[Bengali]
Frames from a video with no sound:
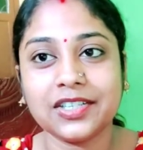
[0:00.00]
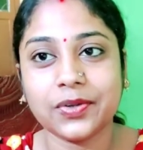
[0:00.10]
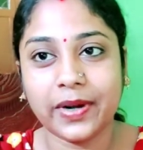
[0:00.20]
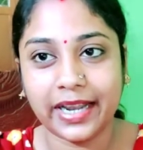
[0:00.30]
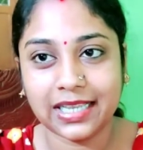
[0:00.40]
ছেড়ে
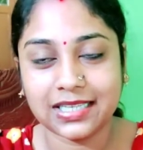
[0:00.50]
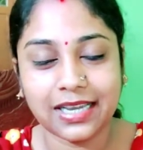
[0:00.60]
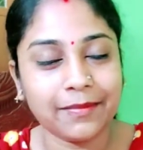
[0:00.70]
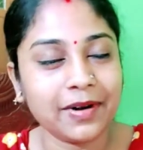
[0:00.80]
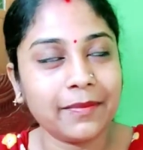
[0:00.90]
চলে
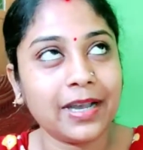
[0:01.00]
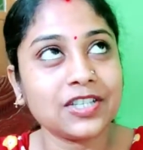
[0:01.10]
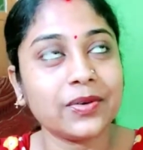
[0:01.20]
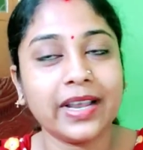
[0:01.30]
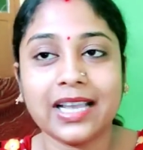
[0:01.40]
গেছে আমার মা
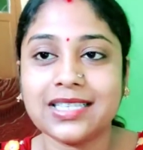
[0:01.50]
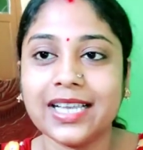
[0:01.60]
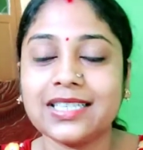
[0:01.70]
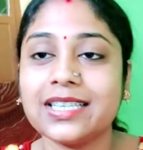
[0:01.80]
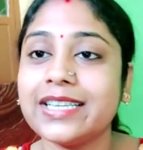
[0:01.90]
চলে
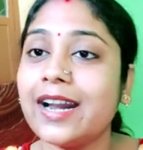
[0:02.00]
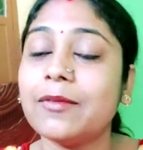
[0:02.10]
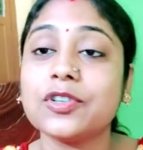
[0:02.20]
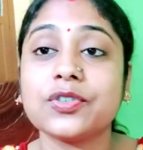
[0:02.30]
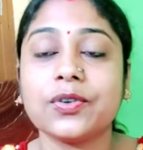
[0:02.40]
গেছে আজকে
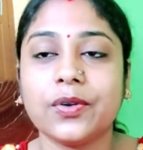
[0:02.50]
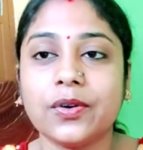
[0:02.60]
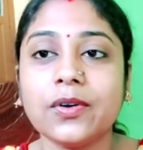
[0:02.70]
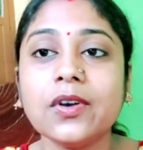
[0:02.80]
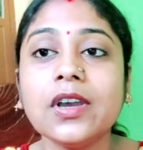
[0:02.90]
চার বছর
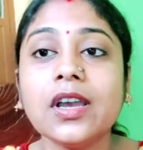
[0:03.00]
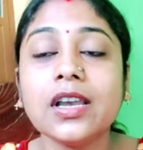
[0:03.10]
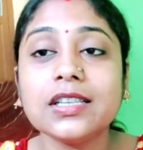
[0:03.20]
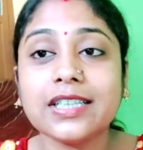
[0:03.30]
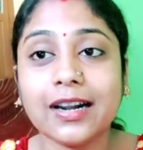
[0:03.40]
হলো
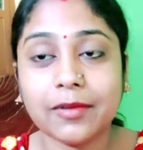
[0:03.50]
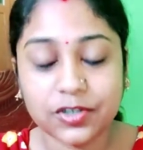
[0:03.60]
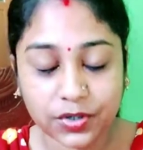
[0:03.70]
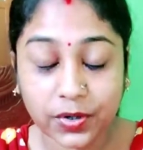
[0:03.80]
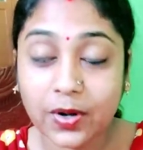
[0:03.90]
চার
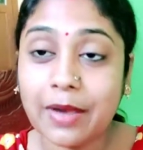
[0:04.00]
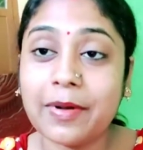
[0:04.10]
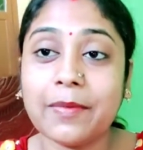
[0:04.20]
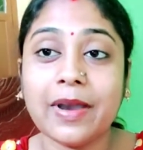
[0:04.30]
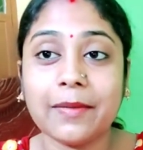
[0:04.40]
বছর হলো
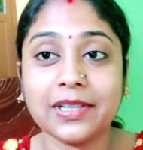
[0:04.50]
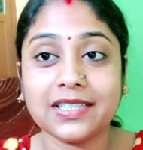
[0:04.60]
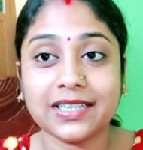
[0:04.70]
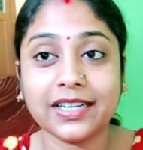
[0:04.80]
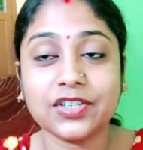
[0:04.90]
আমার মা
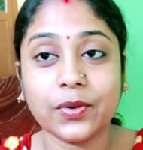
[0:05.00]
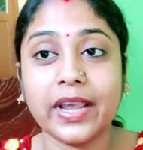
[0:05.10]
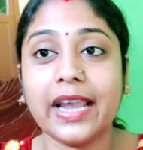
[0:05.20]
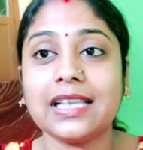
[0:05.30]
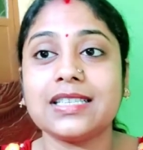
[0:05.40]
আমাদের ছেড়ে
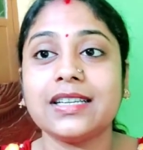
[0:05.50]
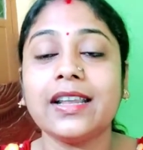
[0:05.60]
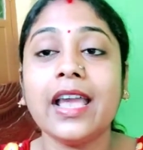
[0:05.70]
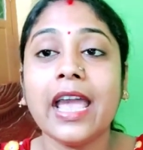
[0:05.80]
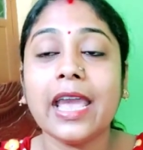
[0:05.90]
চলে
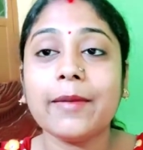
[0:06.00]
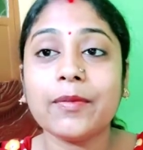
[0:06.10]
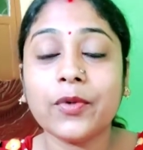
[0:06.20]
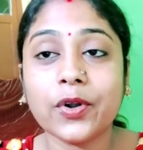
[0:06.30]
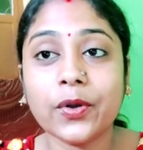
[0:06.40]
গেছেন
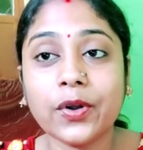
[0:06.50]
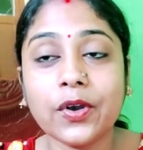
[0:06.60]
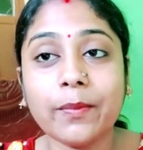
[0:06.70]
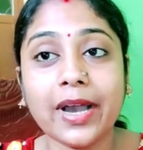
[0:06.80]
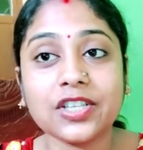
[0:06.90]
এবং মনে
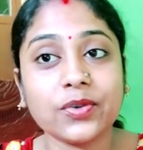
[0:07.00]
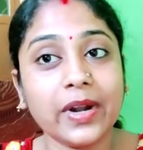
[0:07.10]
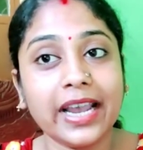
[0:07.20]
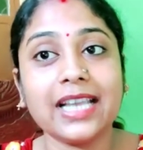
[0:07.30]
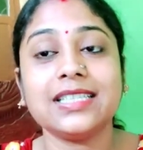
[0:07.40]
হলো মা
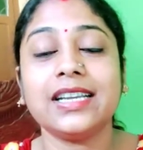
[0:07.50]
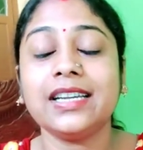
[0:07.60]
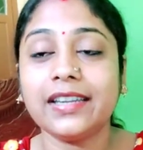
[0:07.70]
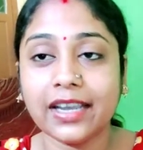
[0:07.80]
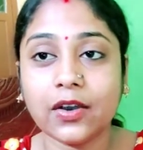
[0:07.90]
চলে
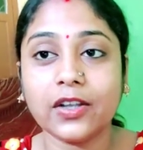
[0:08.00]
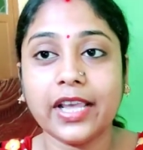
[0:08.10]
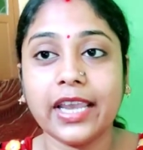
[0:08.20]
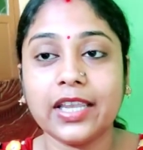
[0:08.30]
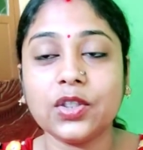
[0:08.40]
গেছেন ঠিক
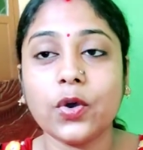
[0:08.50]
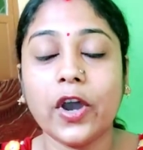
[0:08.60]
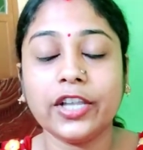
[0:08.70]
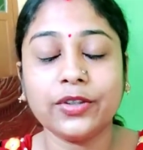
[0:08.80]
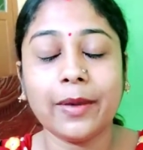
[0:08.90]
কথাই কিন্তু
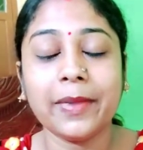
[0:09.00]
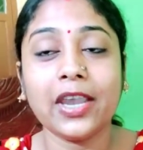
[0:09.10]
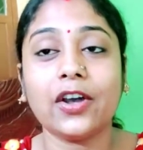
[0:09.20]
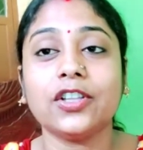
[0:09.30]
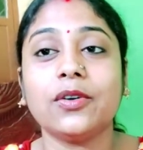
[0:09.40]
হয়তো আমি
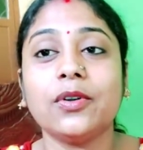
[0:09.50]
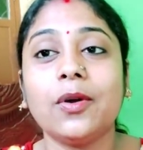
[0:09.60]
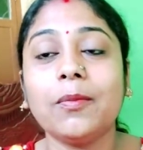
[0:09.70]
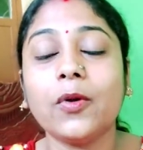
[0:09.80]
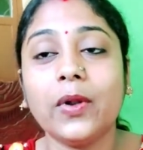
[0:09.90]
এই
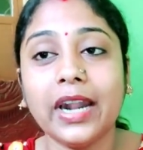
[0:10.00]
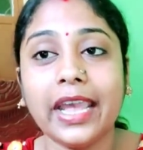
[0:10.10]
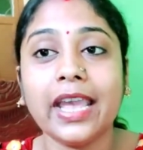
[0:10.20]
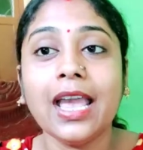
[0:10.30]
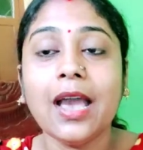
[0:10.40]
কথাগুলো
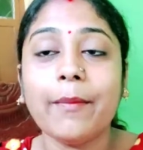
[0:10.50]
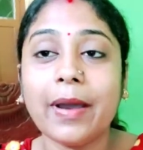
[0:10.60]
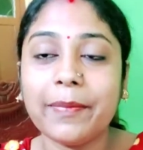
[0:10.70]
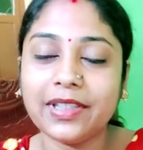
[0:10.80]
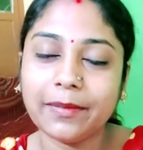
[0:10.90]
বললে
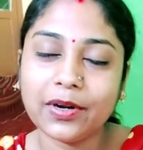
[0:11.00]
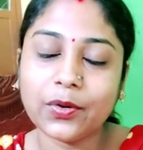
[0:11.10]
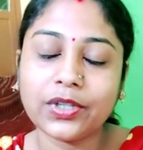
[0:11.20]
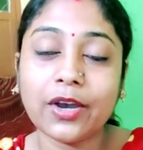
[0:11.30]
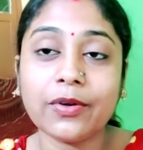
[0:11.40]
মা পৃথিবীর
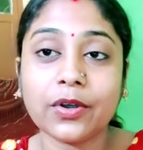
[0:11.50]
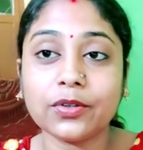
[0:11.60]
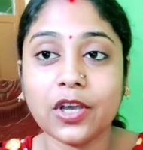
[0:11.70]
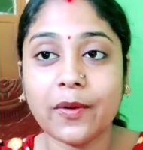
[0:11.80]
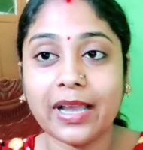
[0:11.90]
কোথাও না
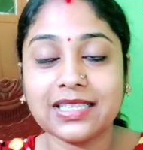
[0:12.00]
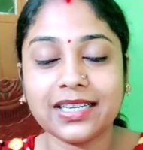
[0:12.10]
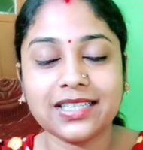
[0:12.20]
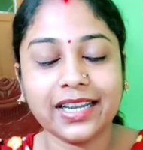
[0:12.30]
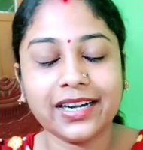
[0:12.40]
কোথাও
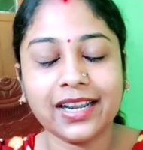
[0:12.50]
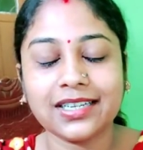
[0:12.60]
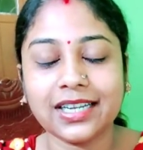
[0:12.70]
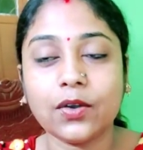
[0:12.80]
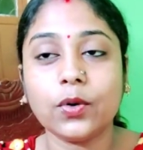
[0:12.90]
আছে ঠিক না
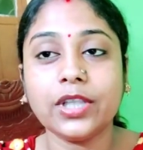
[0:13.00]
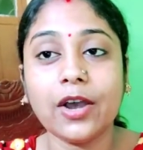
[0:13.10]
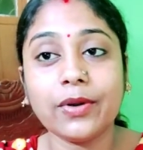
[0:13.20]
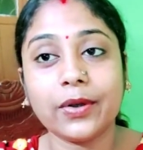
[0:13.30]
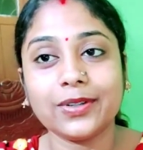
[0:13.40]
ঠিক
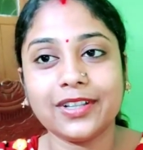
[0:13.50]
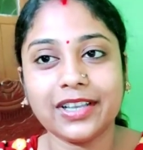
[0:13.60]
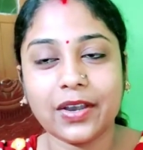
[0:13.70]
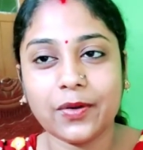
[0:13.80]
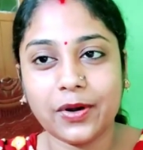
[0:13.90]
কোথাও না কোথাও
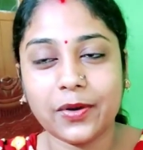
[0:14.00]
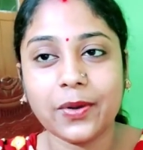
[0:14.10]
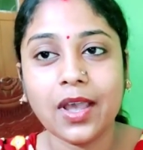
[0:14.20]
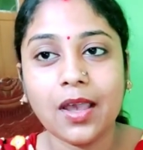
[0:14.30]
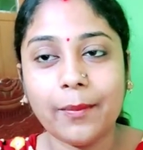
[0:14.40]
থেকে হলেও
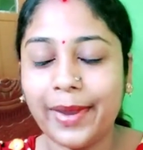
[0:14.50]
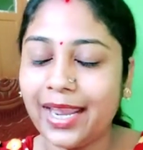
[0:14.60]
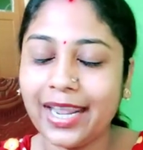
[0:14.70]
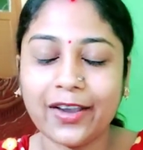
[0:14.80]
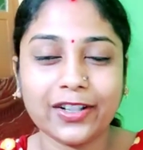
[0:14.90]

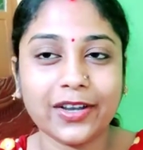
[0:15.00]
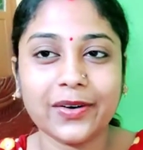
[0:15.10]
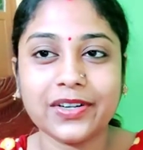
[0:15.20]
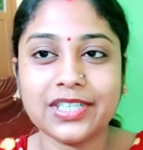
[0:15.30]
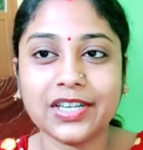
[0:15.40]
মেয়ের এই
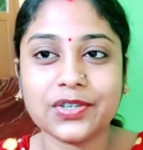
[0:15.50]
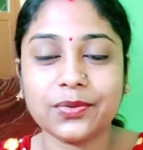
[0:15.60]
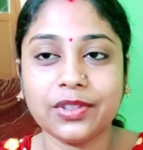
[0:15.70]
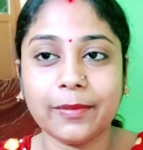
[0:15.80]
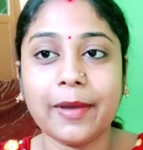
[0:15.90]
কথাগুলো ঠিক
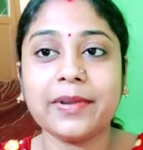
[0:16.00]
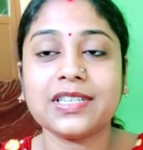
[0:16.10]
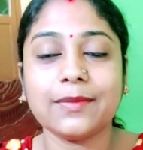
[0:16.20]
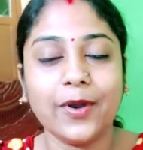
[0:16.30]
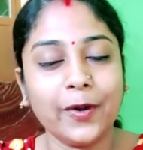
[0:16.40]
শুনতে পাবে
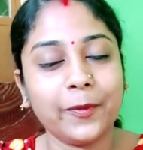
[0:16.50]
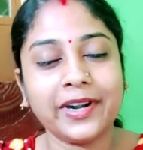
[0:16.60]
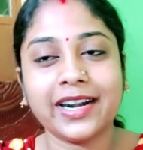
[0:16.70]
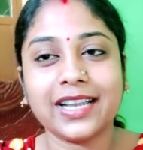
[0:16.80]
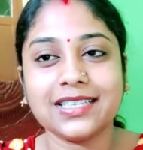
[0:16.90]
সে
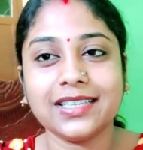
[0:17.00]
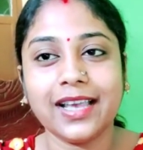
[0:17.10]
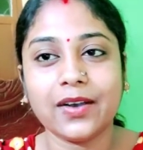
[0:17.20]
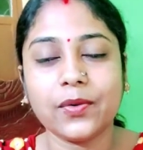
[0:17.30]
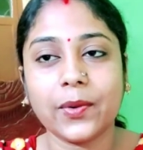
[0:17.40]
ভগবানের কাছেই
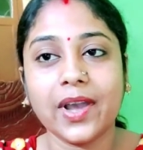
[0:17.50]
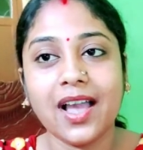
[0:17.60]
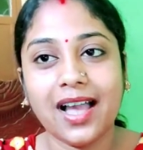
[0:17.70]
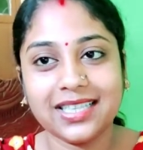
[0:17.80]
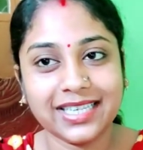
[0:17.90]
থাকুক
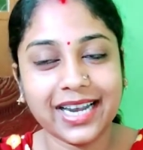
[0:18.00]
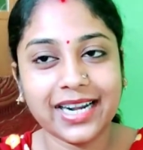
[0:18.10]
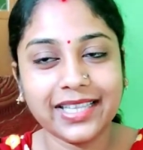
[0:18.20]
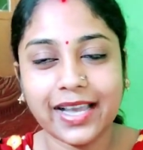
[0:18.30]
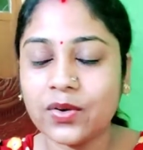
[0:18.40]
আর
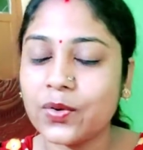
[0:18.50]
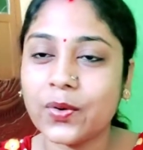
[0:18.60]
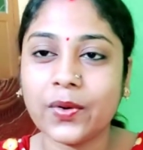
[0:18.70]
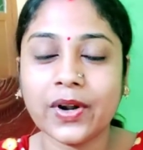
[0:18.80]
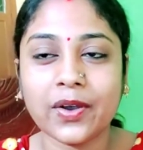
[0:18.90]
যেখানেই থাকুক
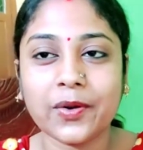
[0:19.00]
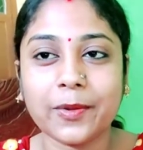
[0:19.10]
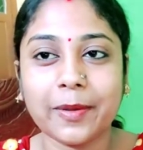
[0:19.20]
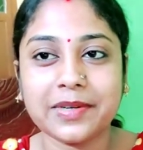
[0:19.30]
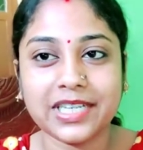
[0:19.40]
কোনো না
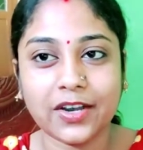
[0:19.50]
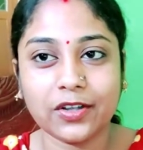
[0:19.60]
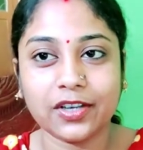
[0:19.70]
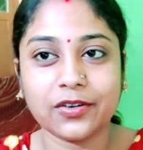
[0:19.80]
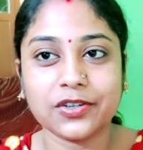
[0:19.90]
কোনোভাবে ঠিক
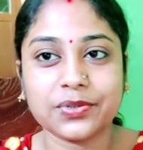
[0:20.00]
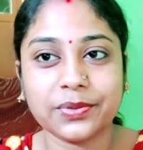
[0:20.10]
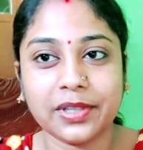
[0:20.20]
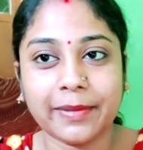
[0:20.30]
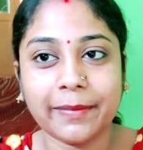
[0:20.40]
কথাগুলো
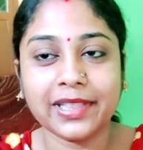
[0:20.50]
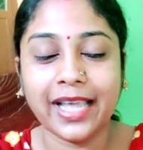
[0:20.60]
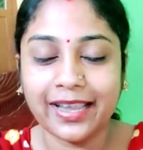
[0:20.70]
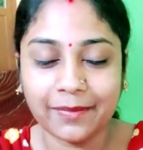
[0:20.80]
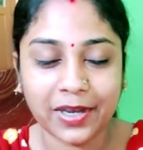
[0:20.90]
শুনতে পাবে
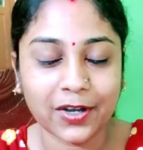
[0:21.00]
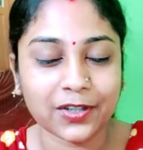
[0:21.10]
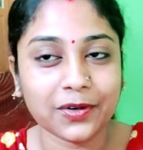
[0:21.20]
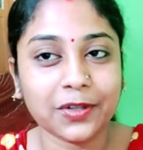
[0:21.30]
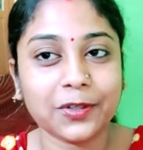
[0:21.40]
তাই আমি এই
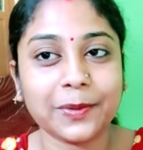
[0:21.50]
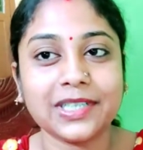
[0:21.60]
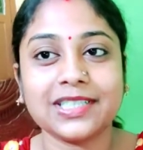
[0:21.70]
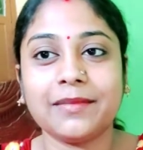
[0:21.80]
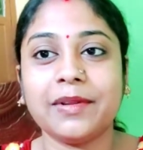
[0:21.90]
কথাগুলো
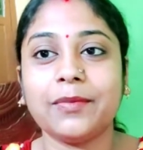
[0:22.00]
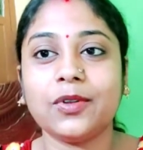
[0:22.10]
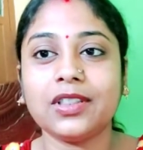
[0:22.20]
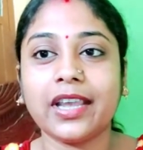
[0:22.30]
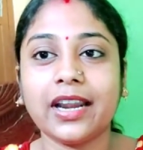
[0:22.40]
তোমাদের সামনে
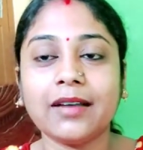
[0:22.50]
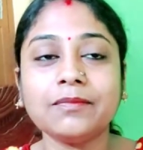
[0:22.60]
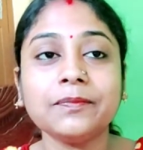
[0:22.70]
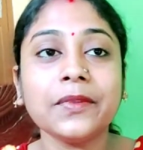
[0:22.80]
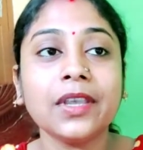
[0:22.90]
বলতে এলাম